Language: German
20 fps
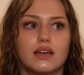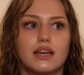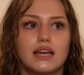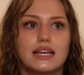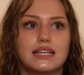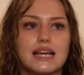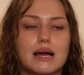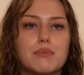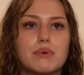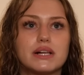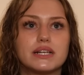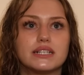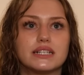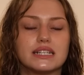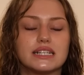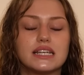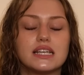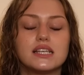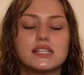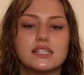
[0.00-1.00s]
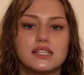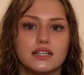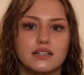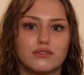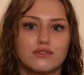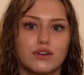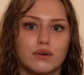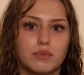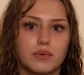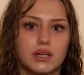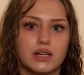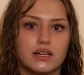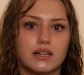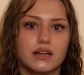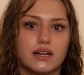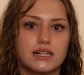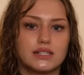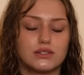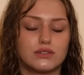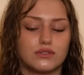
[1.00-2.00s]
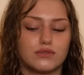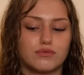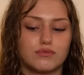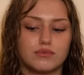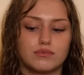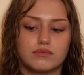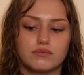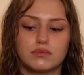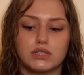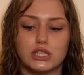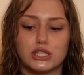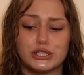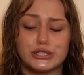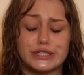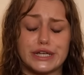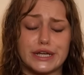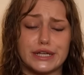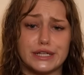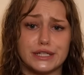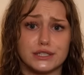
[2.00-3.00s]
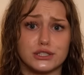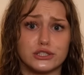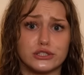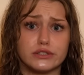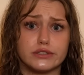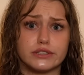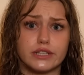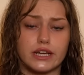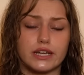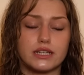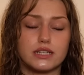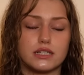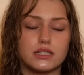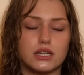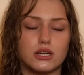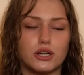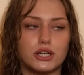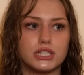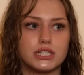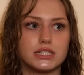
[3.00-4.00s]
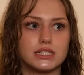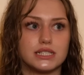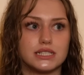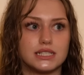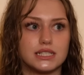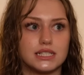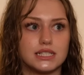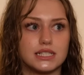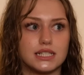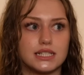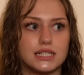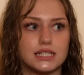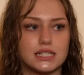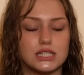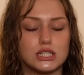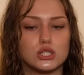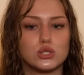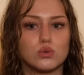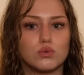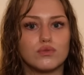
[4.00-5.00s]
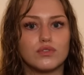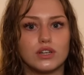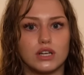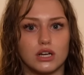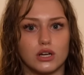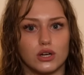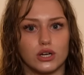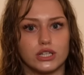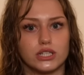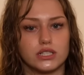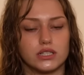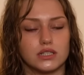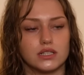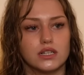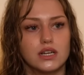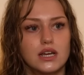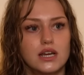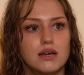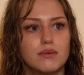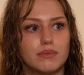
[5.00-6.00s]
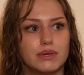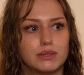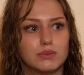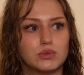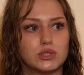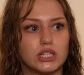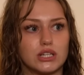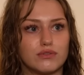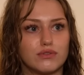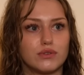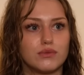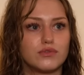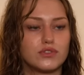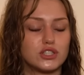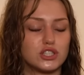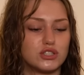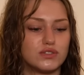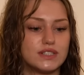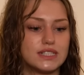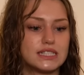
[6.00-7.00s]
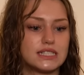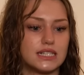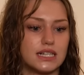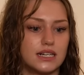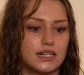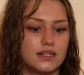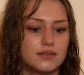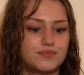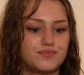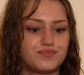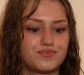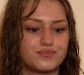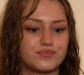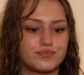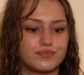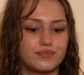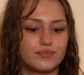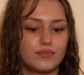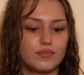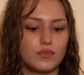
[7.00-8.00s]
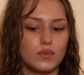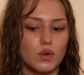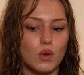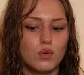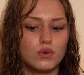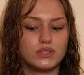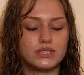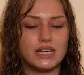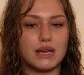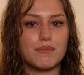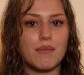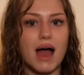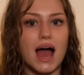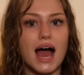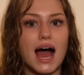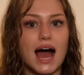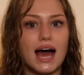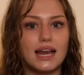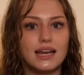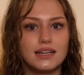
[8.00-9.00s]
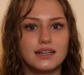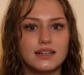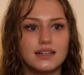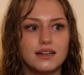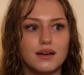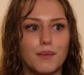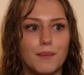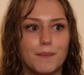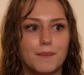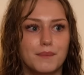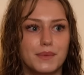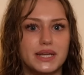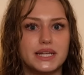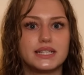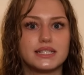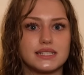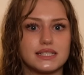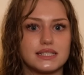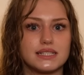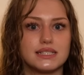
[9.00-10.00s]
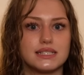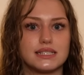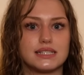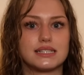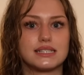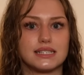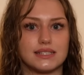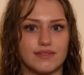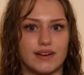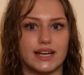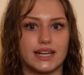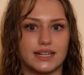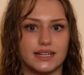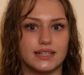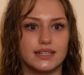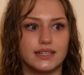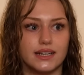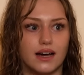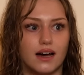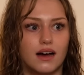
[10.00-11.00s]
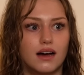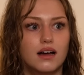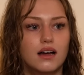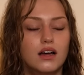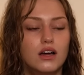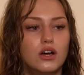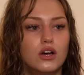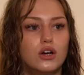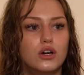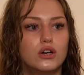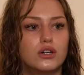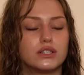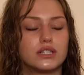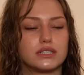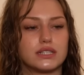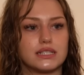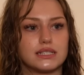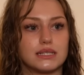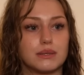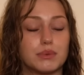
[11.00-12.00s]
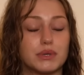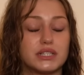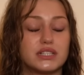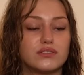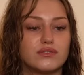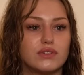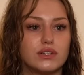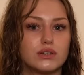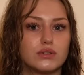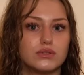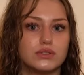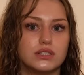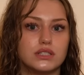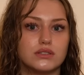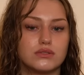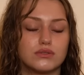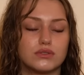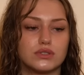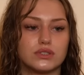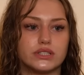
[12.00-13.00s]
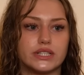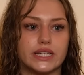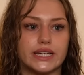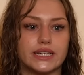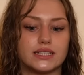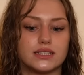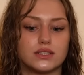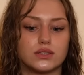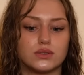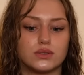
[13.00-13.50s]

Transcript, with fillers: ich habe halt eine riesige Familie. Also auf, der irischen Seite. Leute, die sind, das sind so viele Leute. Meine Mutter hat fünf Geschwister und die haben alle mindestens zwei Kinder. Das heißt, ich habe richtig viele Cousinen und Cousins